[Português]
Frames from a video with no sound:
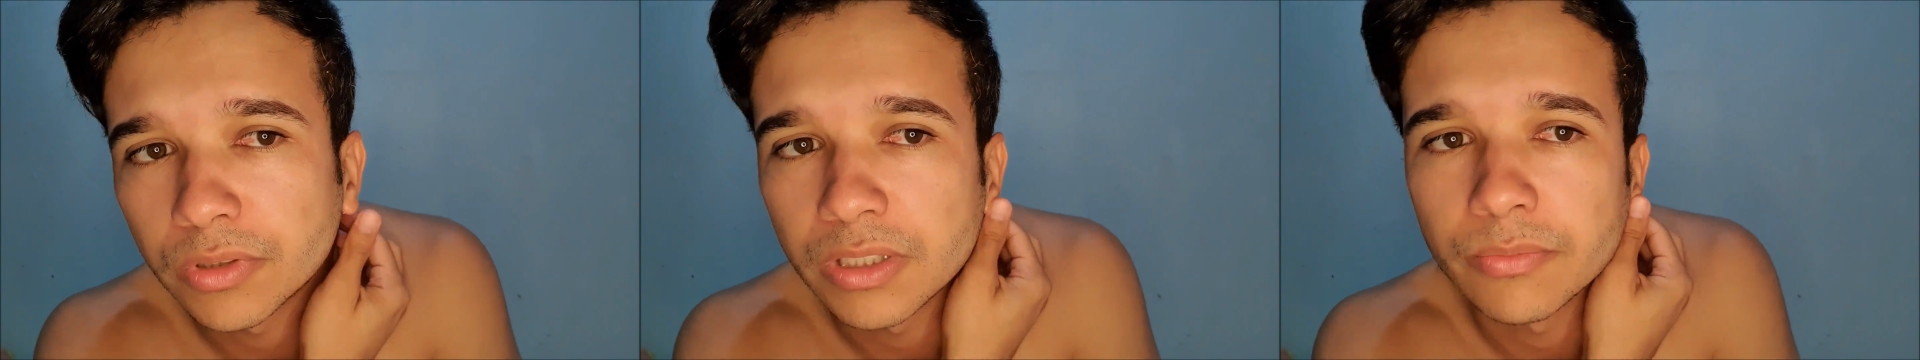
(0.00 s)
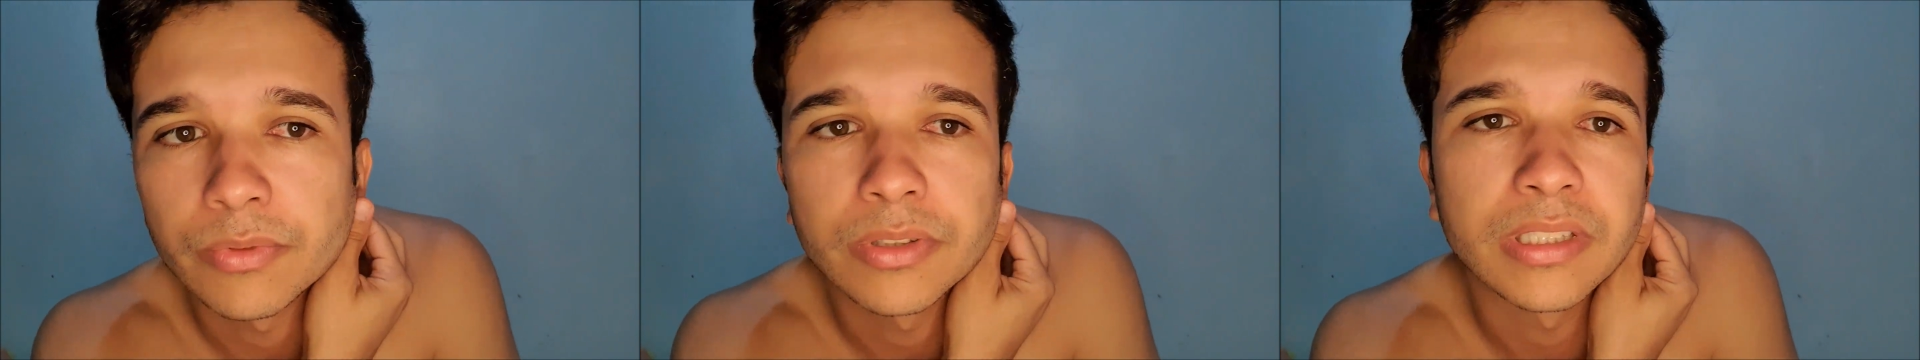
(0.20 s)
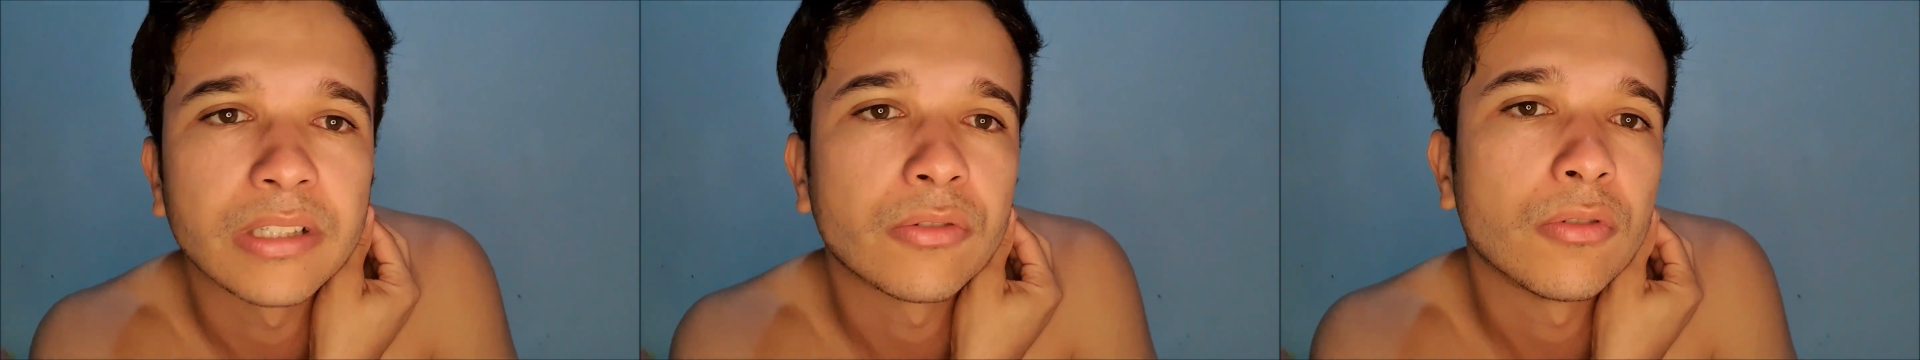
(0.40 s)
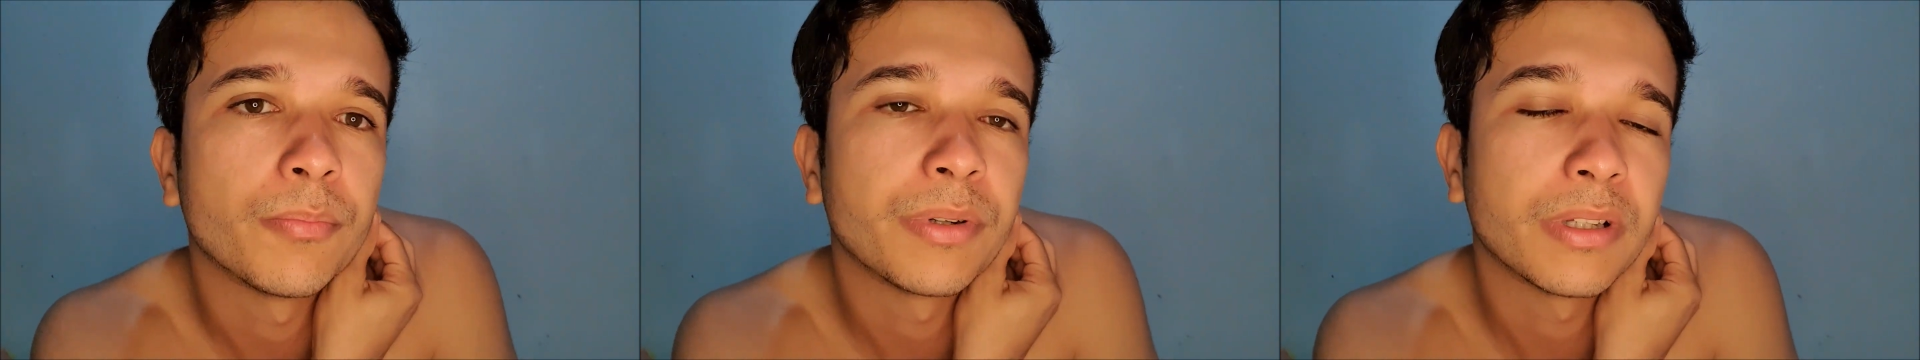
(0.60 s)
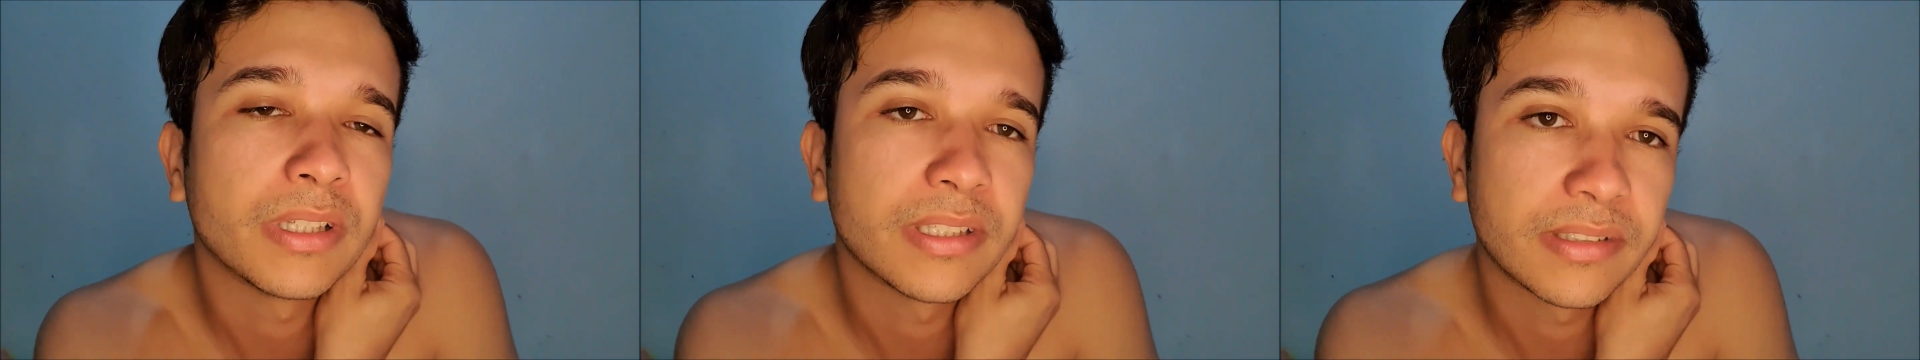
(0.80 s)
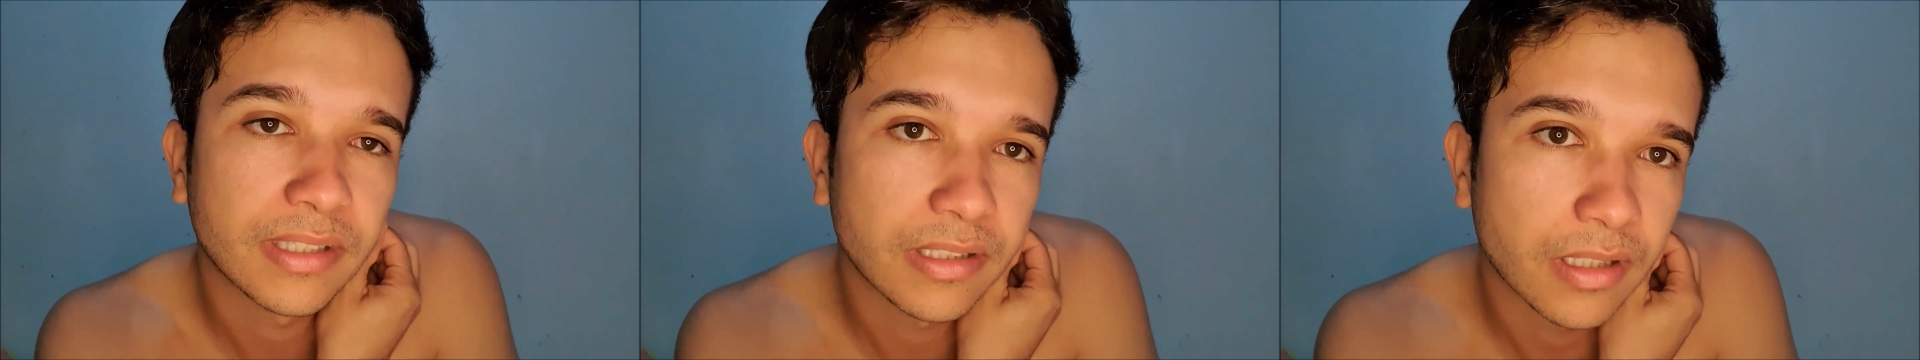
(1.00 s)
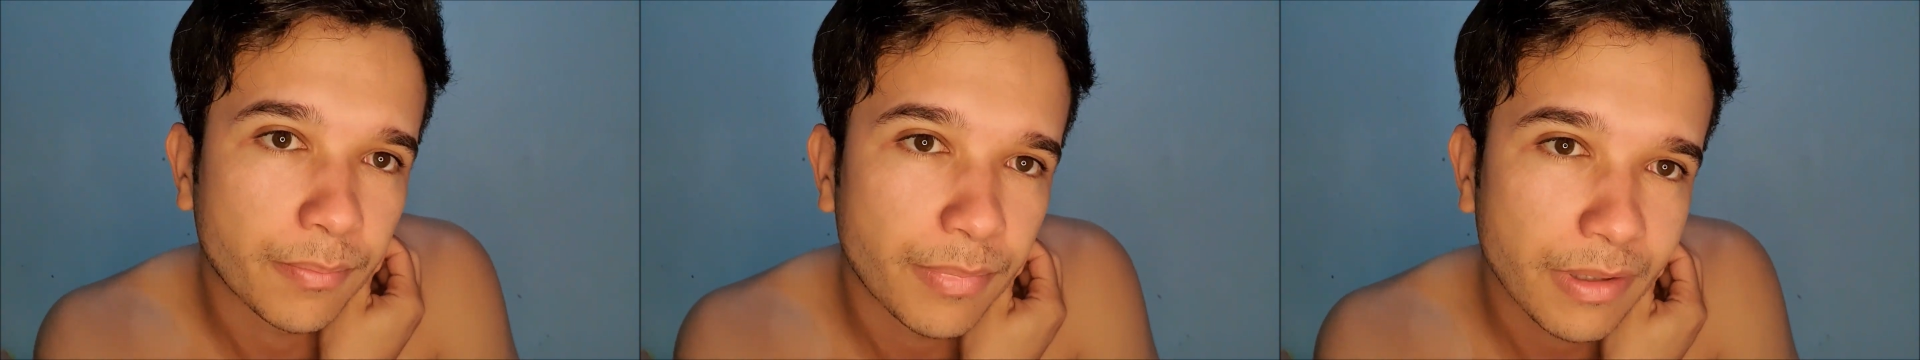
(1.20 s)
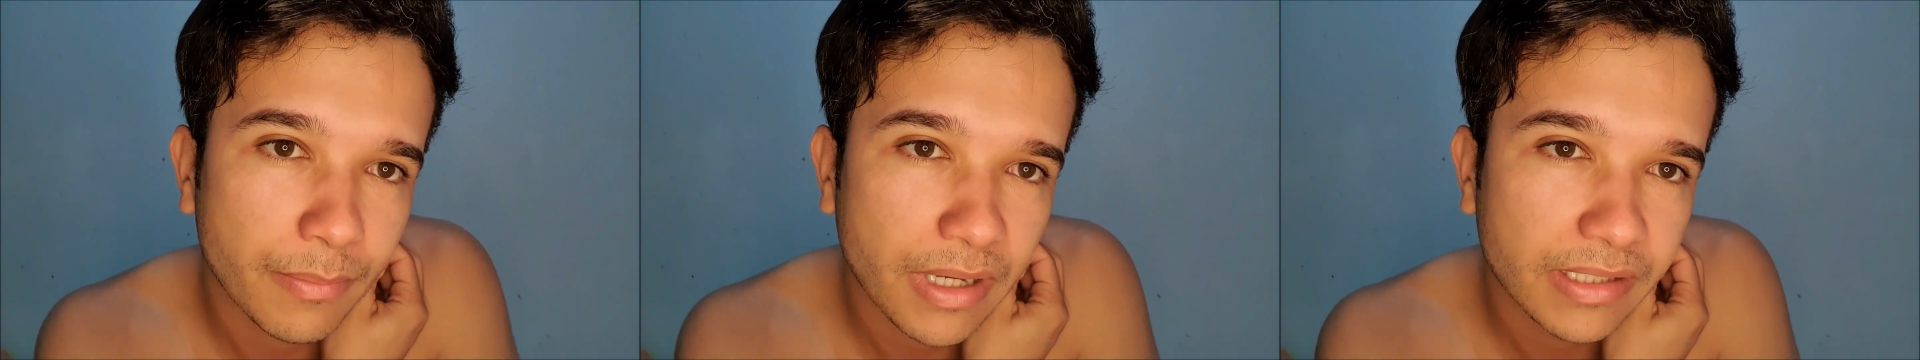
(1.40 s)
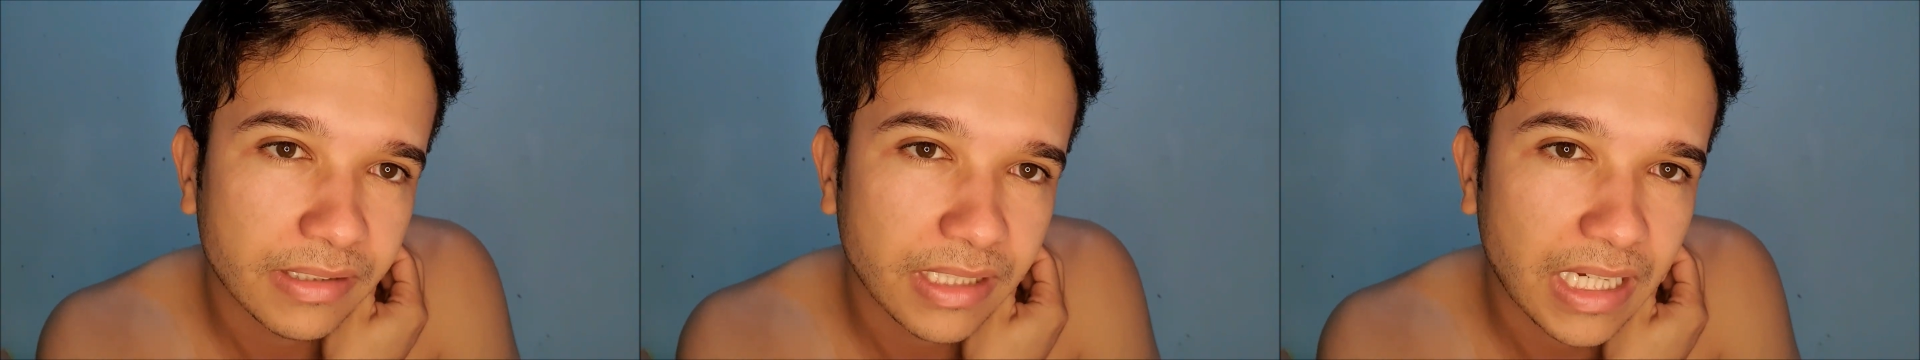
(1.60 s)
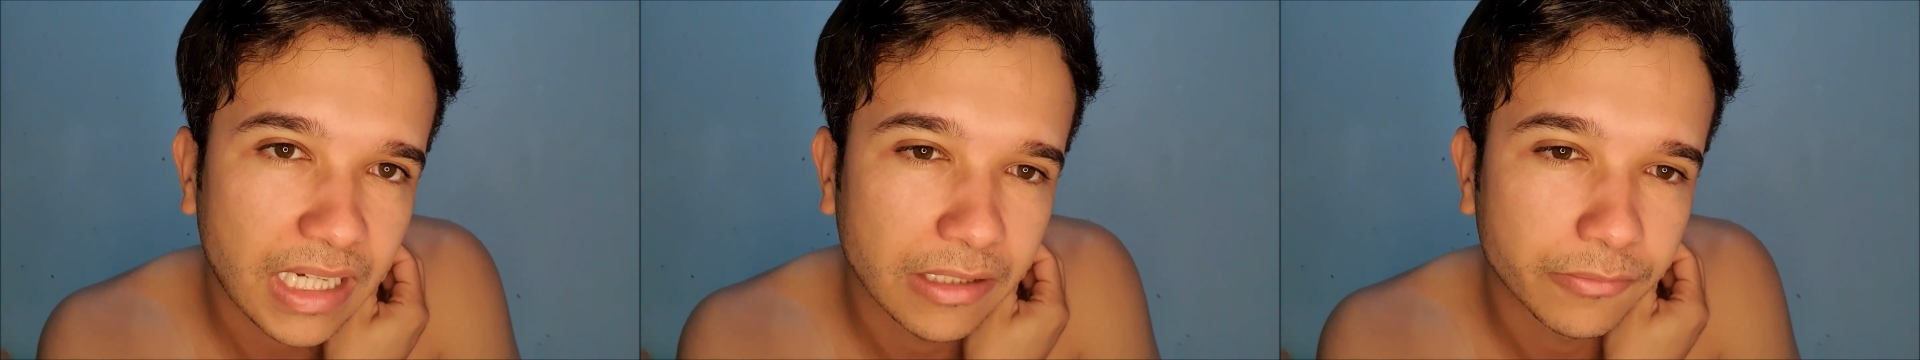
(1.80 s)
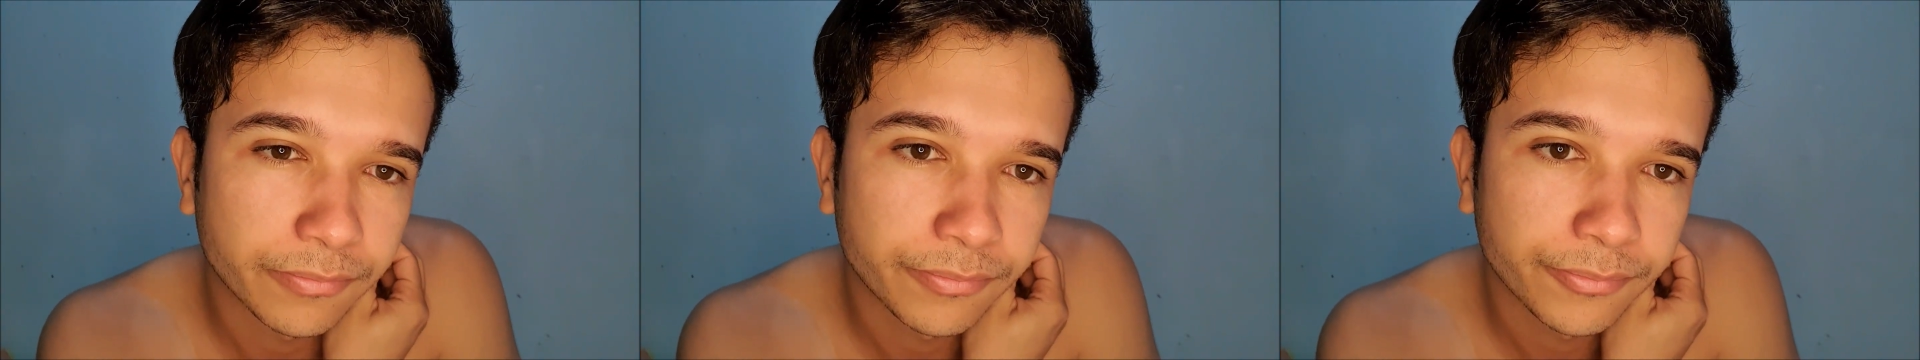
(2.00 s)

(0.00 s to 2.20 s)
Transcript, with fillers: que você compre que seja bem caro.